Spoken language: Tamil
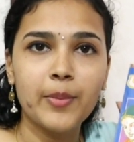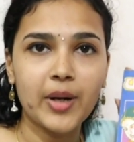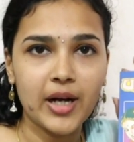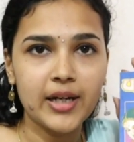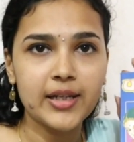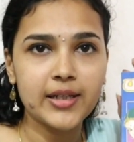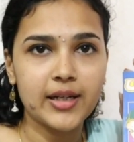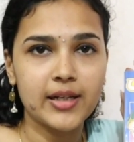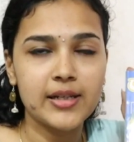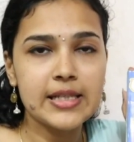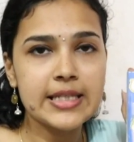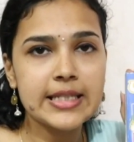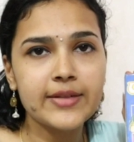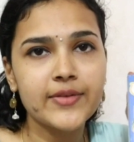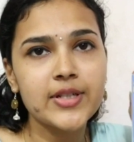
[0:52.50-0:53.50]
பாலங்கள்
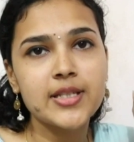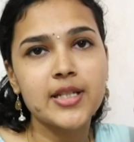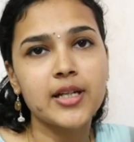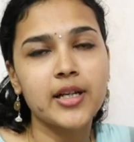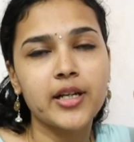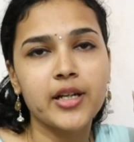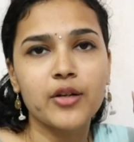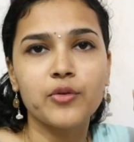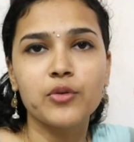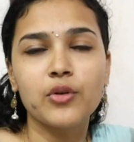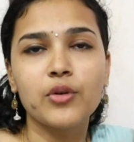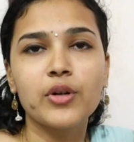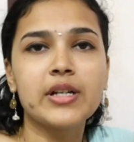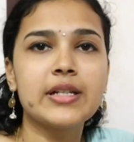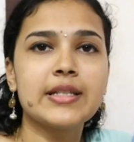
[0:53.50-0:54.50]
சிவசங்கரி
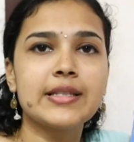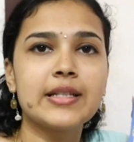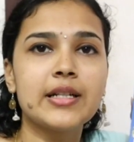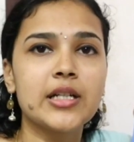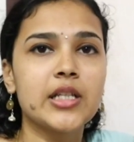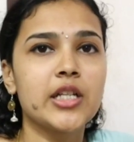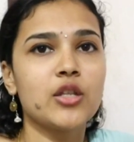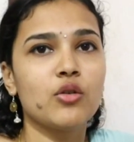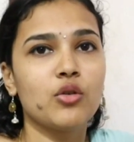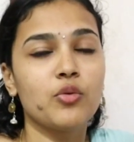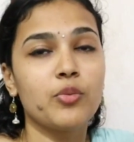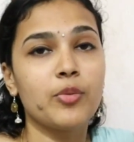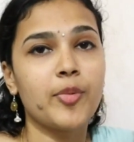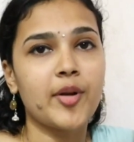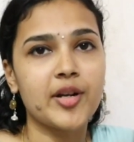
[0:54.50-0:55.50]
அவங்களோட சிறுகதை
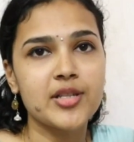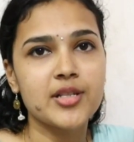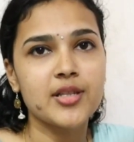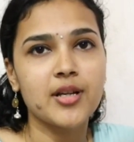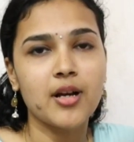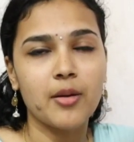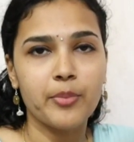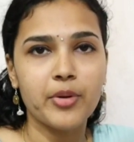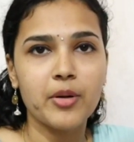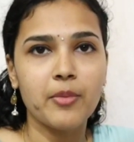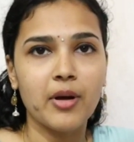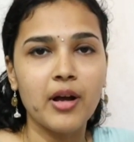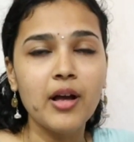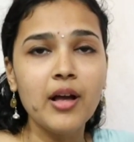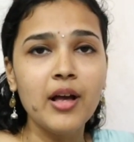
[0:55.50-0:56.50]
தொகுப்பு படித்ததுக்கு
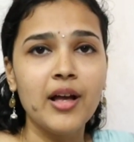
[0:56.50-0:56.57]
அப்புறமா